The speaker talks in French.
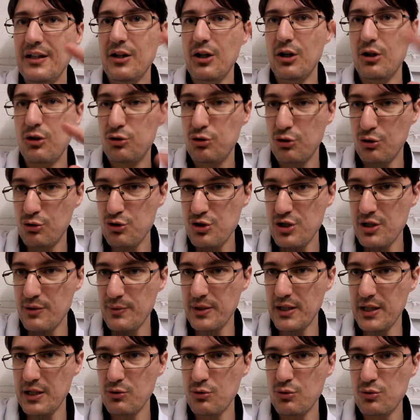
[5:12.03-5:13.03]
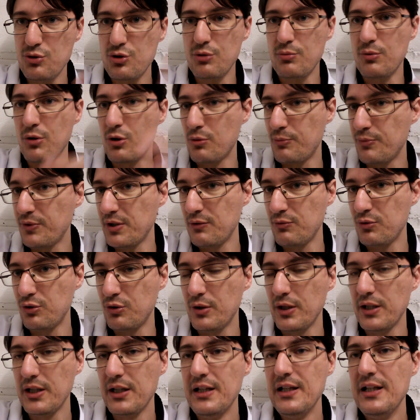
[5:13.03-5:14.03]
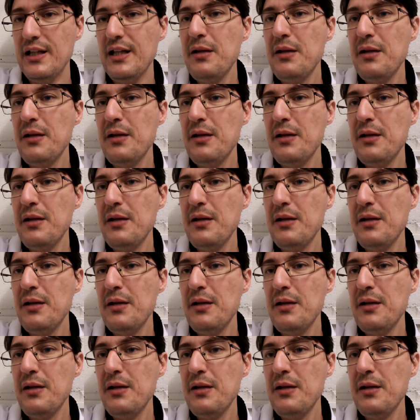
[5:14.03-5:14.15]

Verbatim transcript: ce que j'ai envoyé à YouTube, comme ça vous aurez.